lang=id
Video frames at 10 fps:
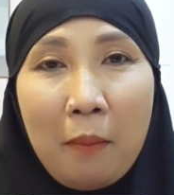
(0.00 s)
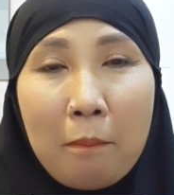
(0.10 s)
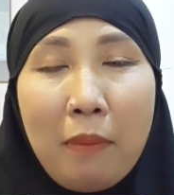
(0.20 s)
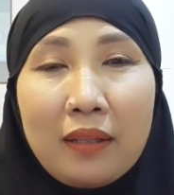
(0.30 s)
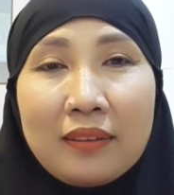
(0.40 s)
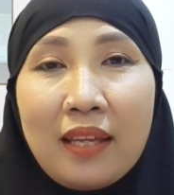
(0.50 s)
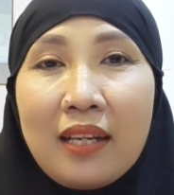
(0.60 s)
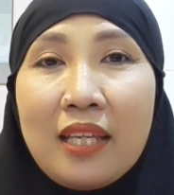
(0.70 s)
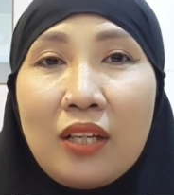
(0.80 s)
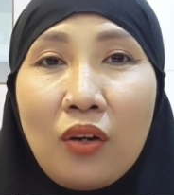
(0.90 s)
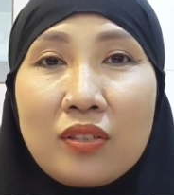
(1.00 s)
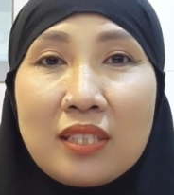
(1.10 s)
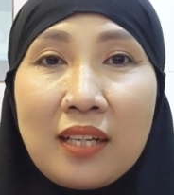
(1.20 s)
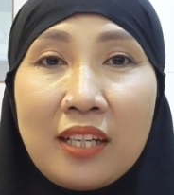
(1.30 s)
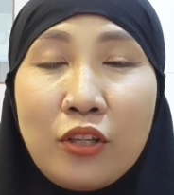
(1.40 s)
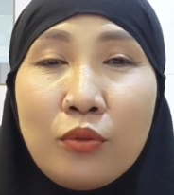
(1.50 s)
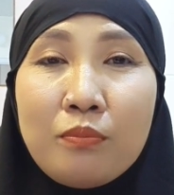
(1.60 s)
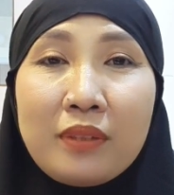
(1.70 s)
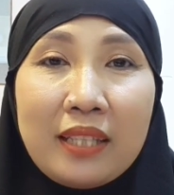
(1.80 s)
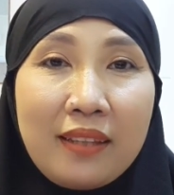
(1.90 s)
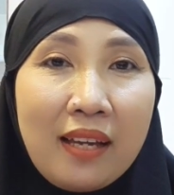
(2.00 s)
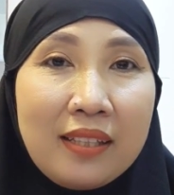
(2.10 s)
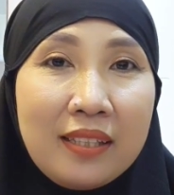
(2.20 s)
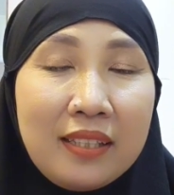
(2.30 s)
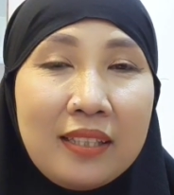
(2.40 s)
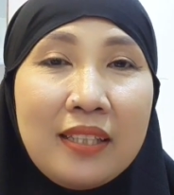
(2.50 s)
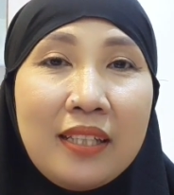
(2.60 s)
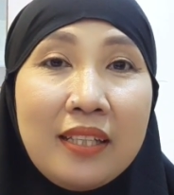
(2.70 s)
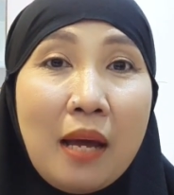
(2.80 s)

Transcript: Bakteri Clostridium tetani ini